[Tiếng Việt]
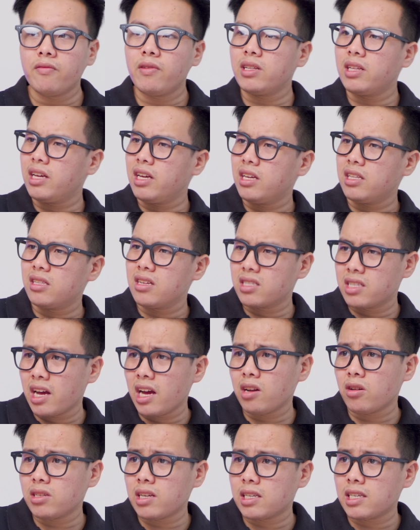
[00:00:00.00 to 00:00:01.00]
vậy thì thực
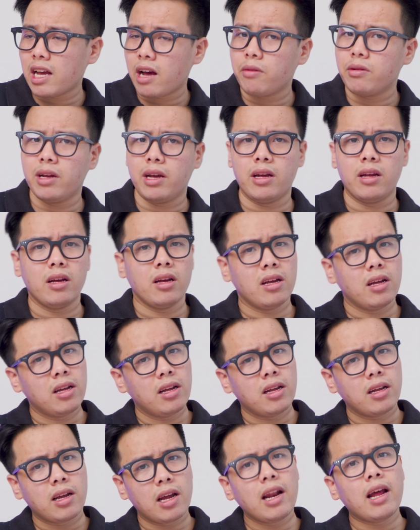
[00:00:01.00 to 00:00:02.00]
tế nó ra sao nhỉ
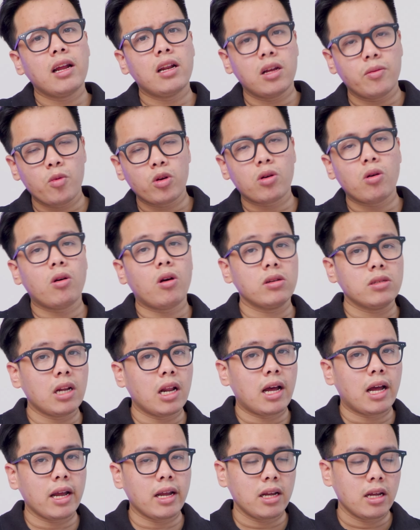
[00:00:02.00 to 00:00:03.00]
cái này là một câu hỏi rất
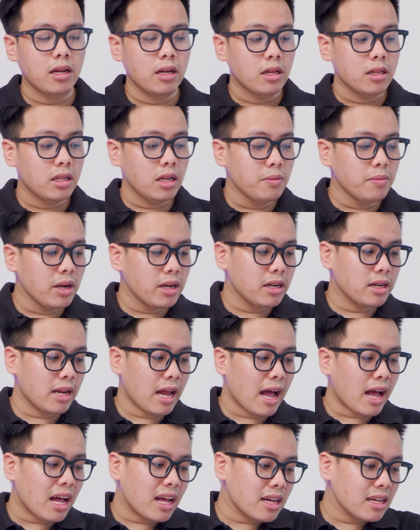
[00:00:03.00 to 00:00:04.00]
là hay thì mình
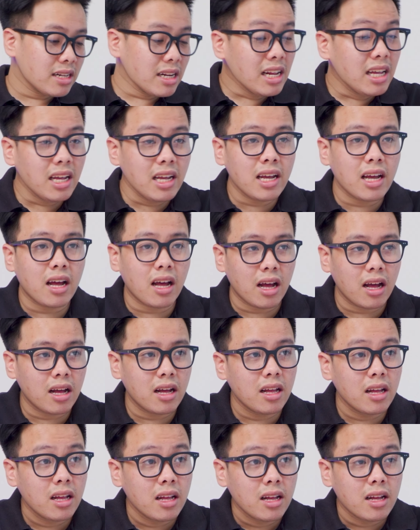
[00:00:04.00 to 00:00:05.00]
đã đi
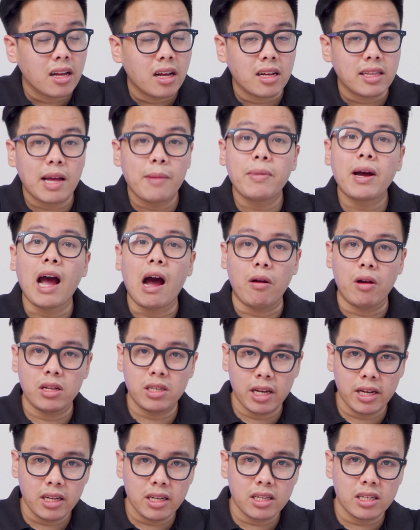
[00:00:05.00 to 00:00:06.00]
uh, tham khảo là
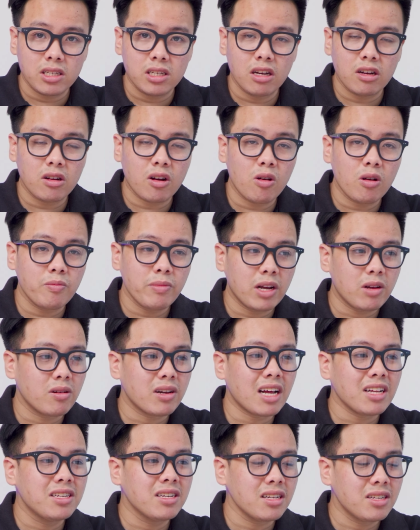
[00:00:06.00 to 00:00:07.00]
chính chứ không mình
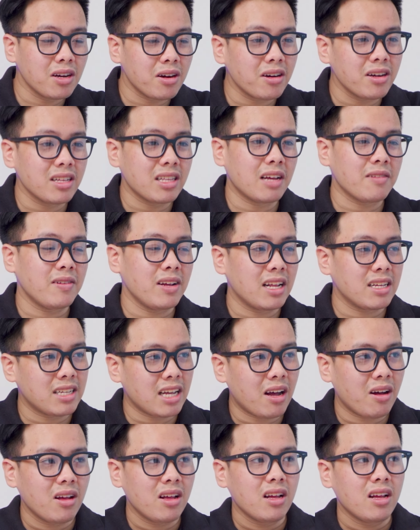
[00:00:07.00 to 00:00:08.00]
cũng đã chưa chơi tại vì là
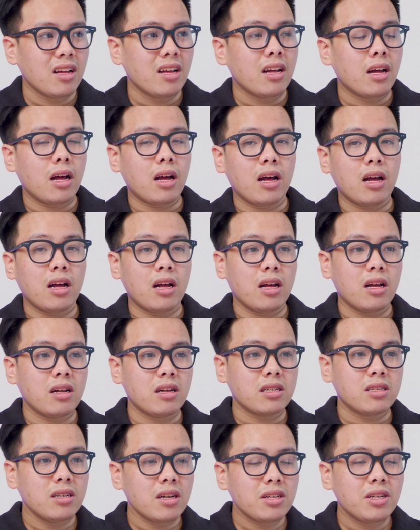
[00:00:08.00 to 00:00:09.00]
sao à,
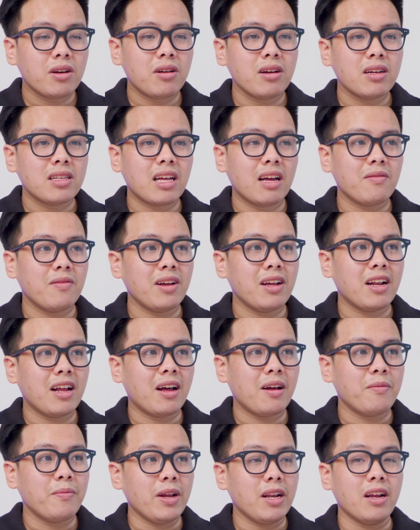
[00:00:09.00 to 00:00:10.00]
chưa chơi tại vì
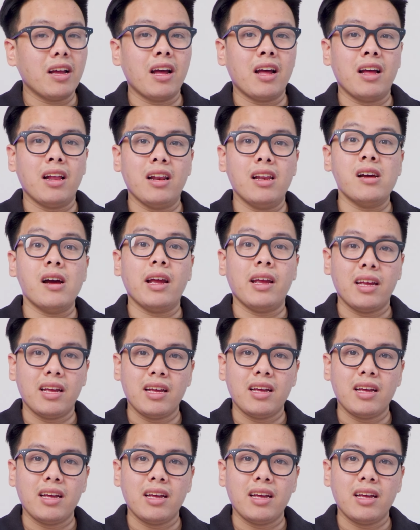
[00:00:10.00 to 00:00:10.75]
là mình uh, lười